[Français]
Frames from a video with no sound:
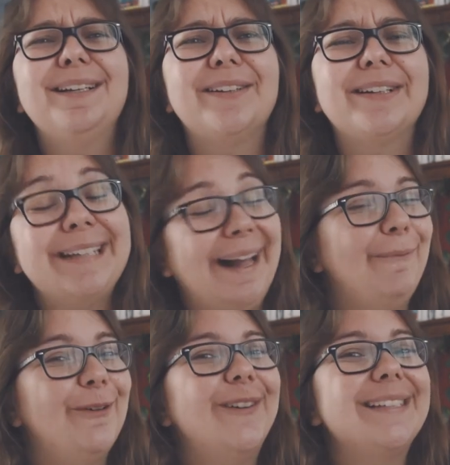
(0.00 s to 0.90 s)
euh,
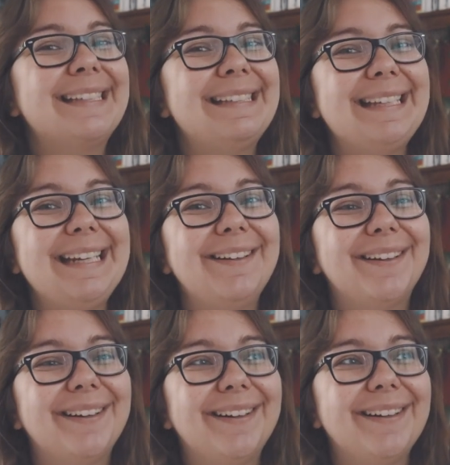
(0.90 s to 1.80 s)
Clairement, euh,
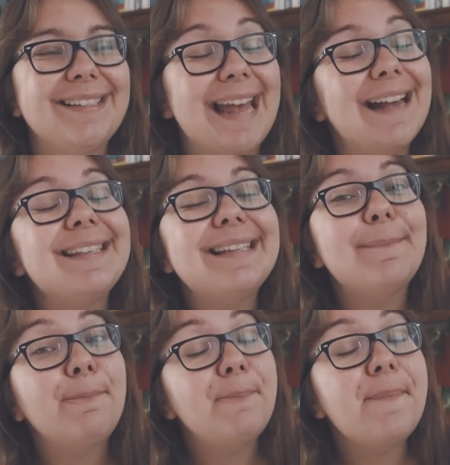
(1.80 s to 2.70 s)
c'est
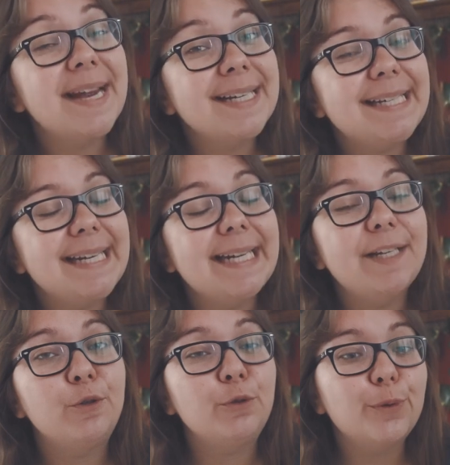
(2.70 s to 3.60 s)
assez perché.
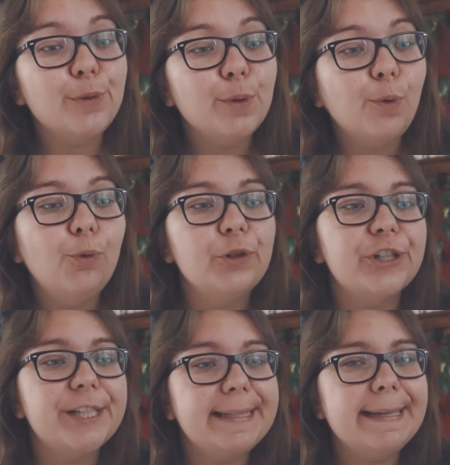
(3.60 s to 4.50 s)
Et sur le coup,
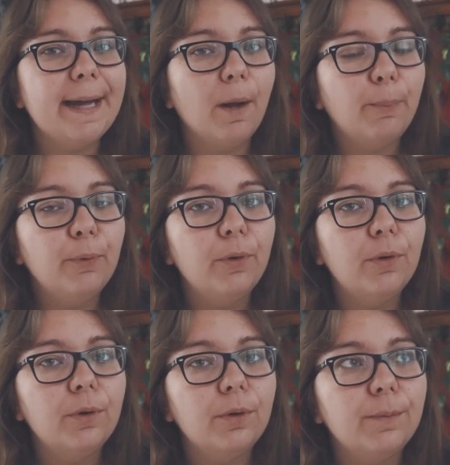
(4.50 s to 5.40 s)
j'étais un
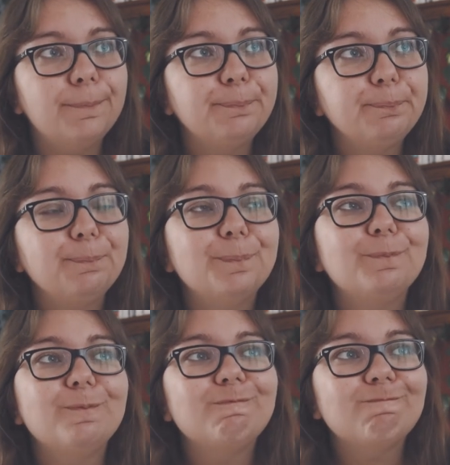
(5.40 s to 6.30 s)
peu... Euh,
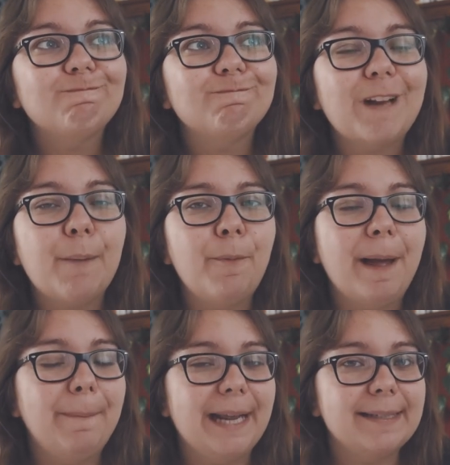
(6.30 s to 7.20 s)
hmm, un peu
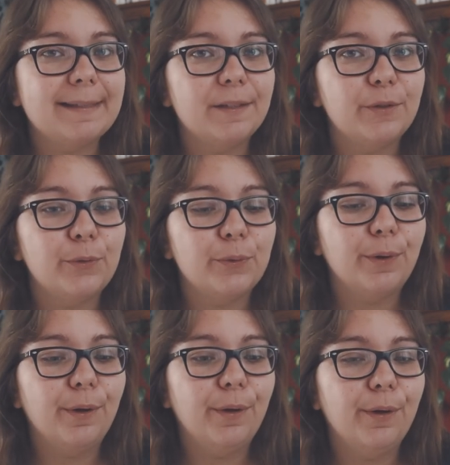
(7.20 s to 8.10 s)
perplexe sur,
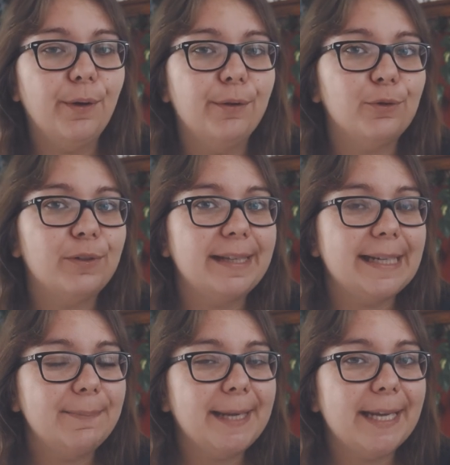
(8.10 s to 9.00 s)
sur cette
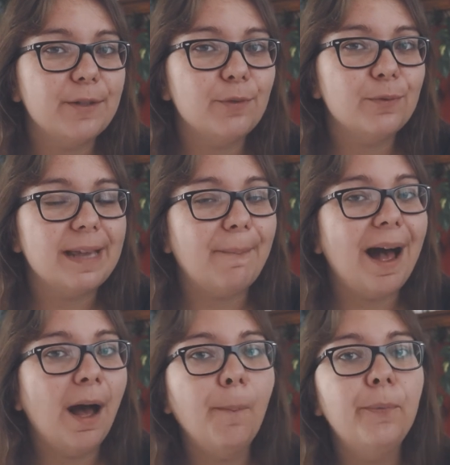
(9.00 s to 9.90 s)
explication, ça
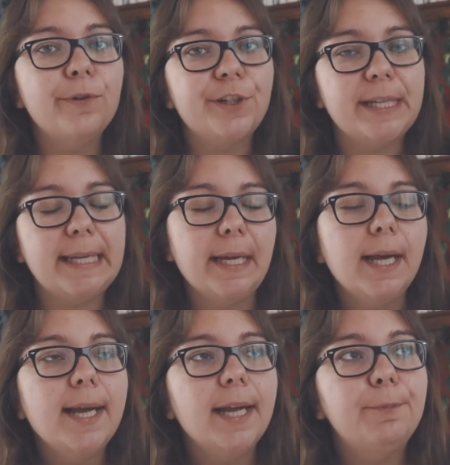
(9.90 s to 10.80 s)
m'a un peu gênée.
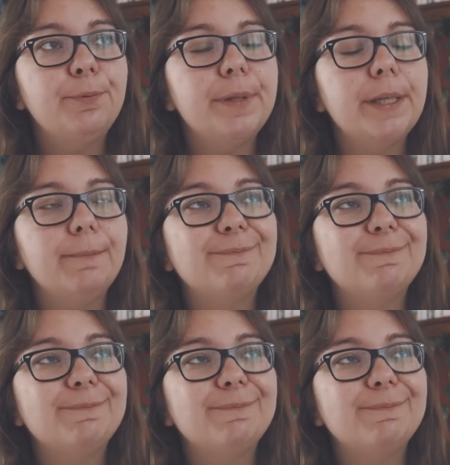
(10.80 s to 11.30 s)
Et puis,